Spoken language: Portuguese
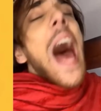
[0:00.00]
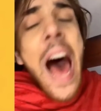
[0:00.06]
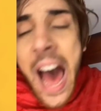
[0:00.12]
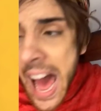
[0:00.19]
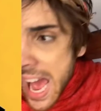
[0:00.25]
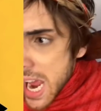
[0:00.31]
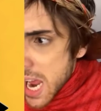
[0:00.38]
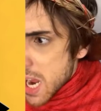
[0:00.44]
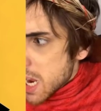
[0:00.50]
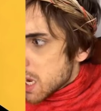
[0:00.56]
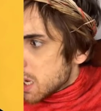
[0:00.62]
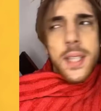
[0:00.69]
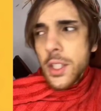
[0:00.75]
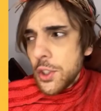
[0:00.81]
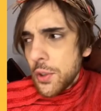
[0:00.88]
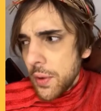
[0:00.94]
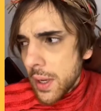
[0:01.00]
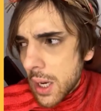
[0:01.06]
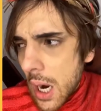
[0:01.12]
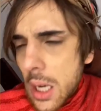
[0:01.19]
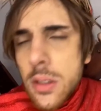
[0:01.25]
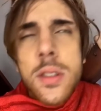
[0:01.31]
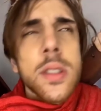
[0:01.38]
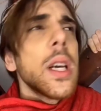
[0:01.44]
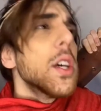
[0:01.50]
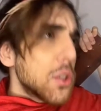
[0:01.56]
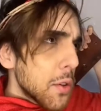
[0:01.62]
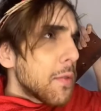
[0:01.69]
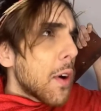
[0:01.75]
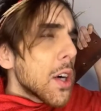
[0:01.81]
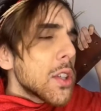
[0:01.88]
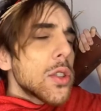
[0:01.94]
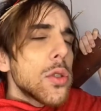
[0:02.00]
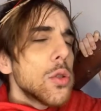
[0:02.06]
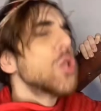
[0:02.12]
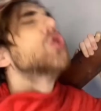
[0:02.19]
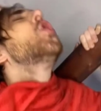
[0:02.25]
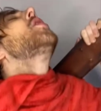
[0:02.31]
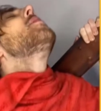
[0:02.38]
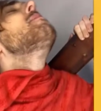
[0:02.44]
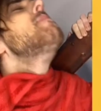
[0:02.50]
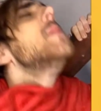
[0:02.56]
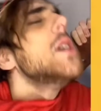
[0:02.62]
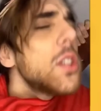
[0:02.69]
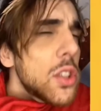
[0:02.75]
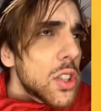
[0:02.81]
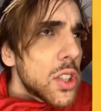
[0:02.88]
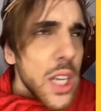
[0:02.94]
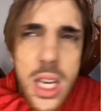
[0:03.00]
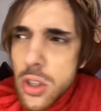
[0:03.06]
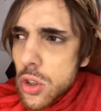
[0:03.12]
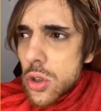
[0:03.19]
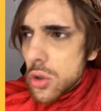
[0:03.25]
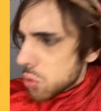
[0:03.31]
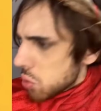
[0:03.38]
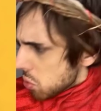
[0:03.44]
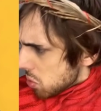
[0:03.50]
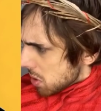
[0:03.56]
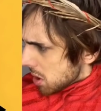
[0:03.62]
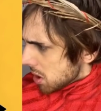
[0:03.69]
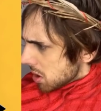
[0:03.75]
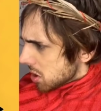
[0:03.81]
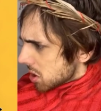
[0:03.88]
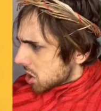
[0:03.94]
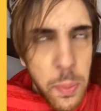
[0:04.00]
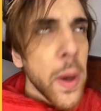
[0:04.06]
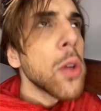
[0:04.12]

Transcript: Ai! Santificado seja o vosso nome, Jesus.